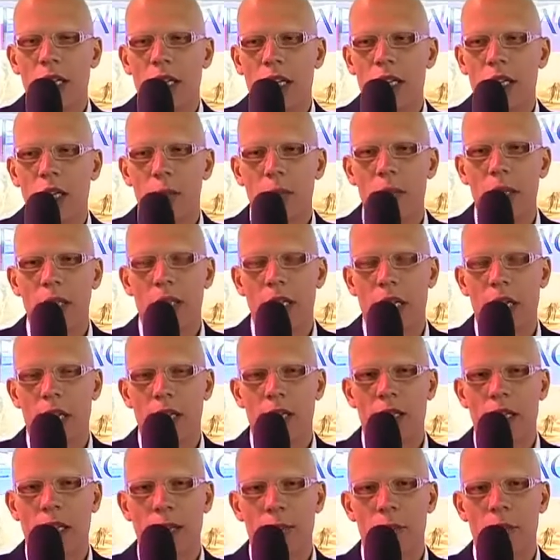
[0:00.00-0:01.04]
credibilità
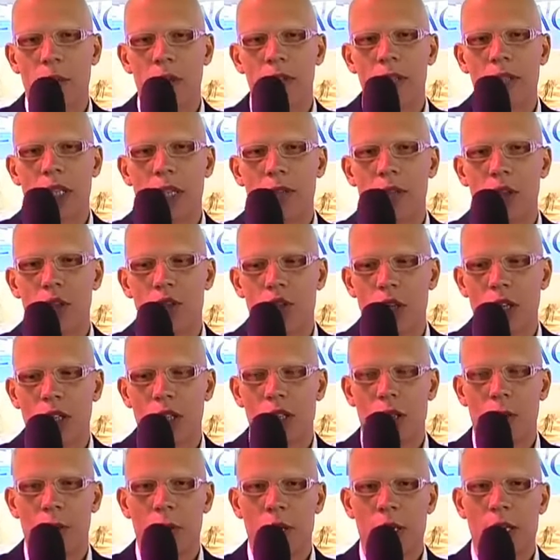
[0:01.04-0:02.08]
riteniamo che sia
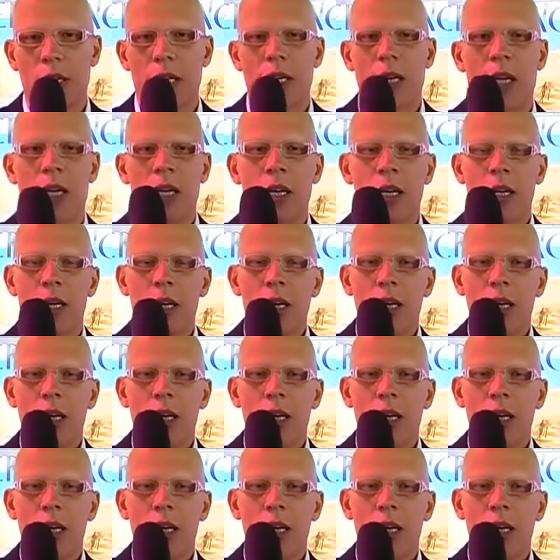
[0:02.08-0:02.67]
vincente perché